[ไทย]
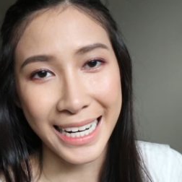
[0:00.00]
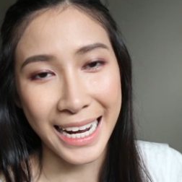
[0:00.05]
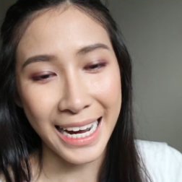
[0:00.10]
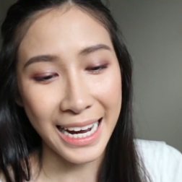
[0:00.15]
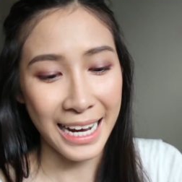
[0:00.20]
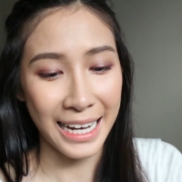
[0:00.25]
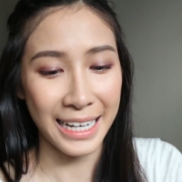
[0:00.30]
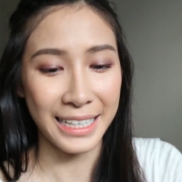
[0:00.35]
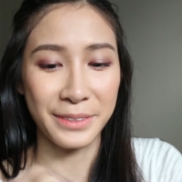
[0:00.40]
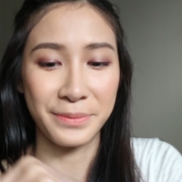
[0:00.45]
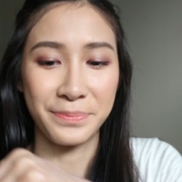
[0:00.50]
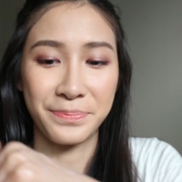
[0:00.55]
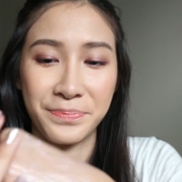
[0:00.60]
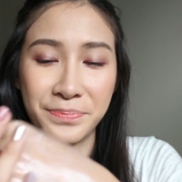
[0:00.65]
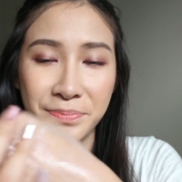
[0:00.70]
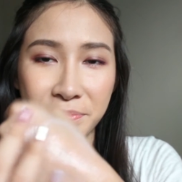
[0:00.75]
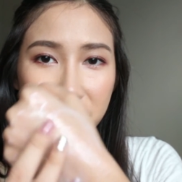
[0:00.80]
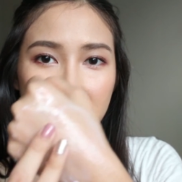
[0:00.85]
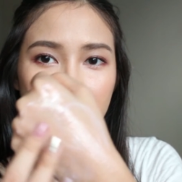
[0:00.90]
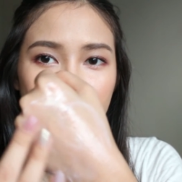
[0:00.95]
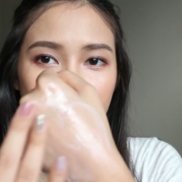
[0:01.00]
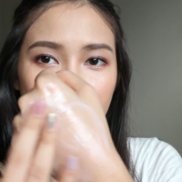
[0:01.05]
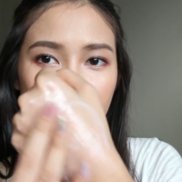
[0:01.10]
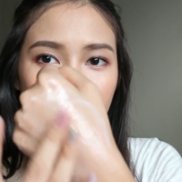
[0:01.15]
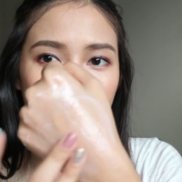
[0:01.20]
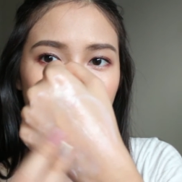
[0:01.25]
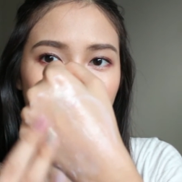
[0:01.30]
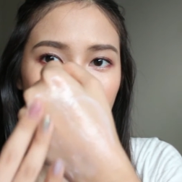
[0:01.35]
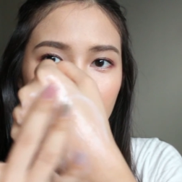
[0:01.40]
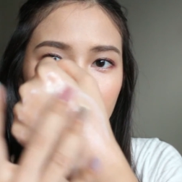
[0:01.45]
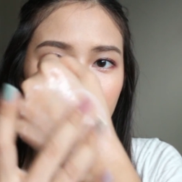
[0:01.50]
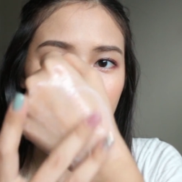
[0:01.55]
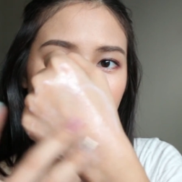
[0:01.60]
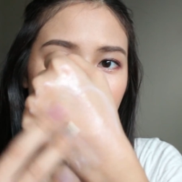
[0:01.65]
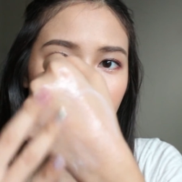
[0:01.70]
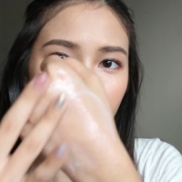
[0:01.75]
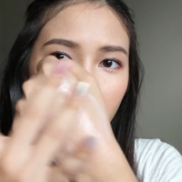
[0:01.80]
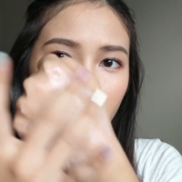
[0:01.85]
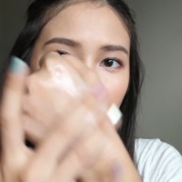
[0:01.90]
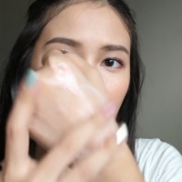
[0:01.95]
นะคะ แบบนี้
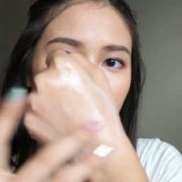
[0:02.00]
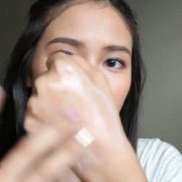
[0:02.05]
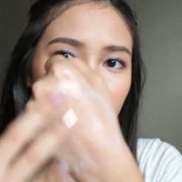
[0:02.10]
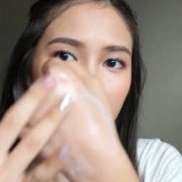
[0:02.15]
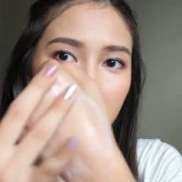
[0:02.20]
ทิ้งไว้